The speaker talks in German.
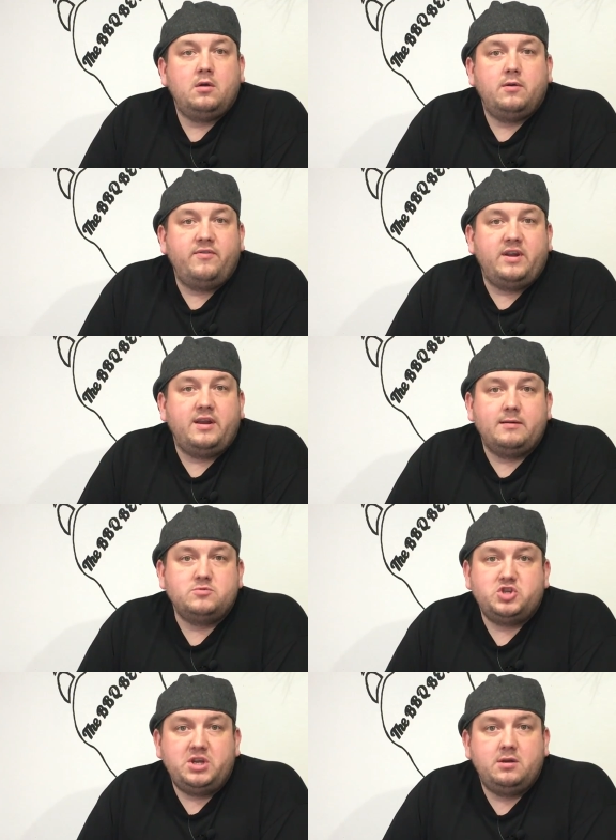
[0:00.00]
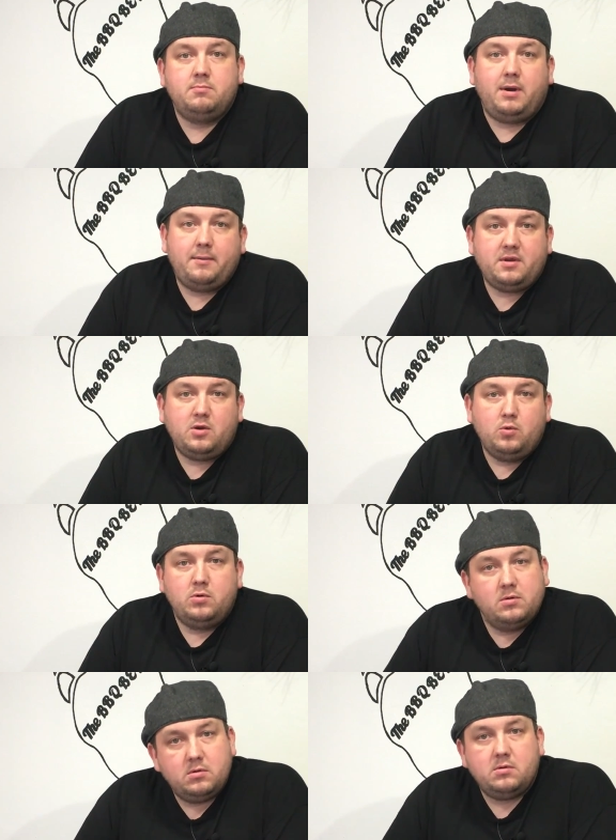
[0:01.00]
wenn MG
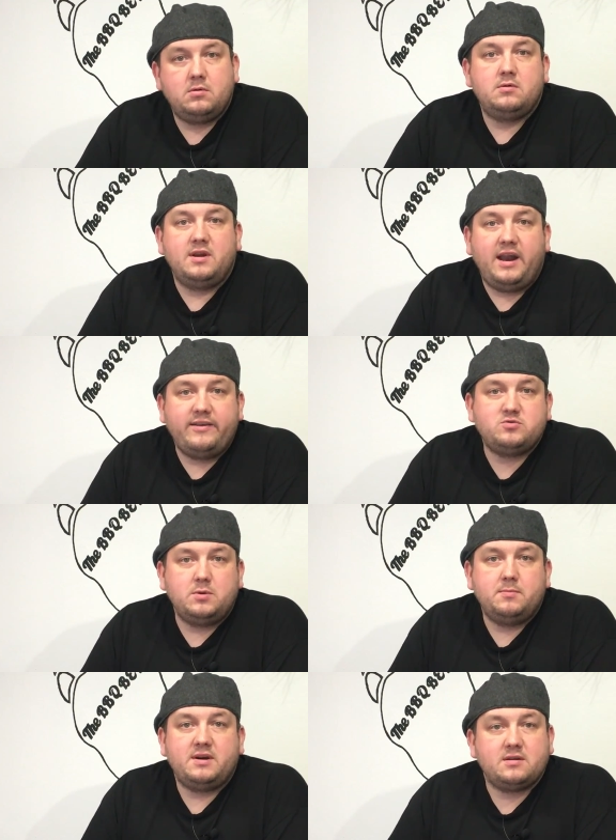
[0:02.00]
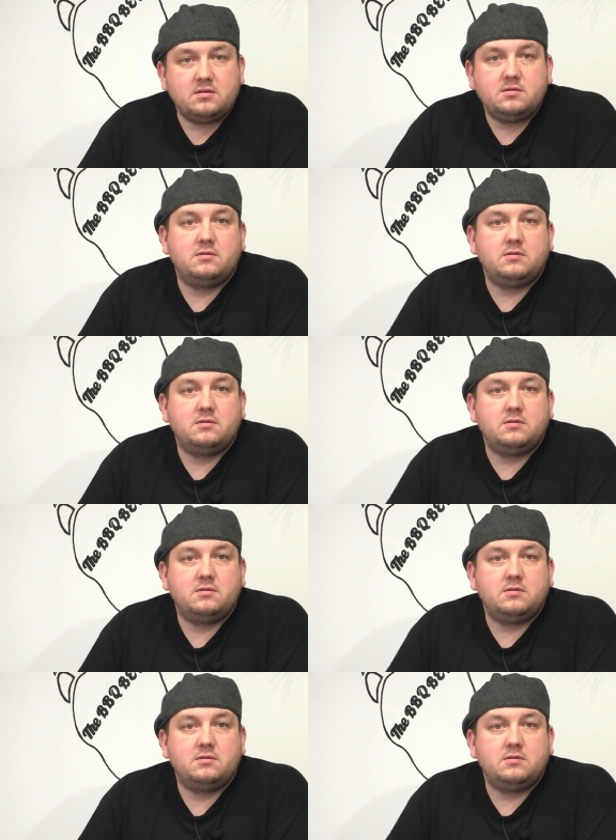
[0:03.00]
Barbecue den Livestream macht,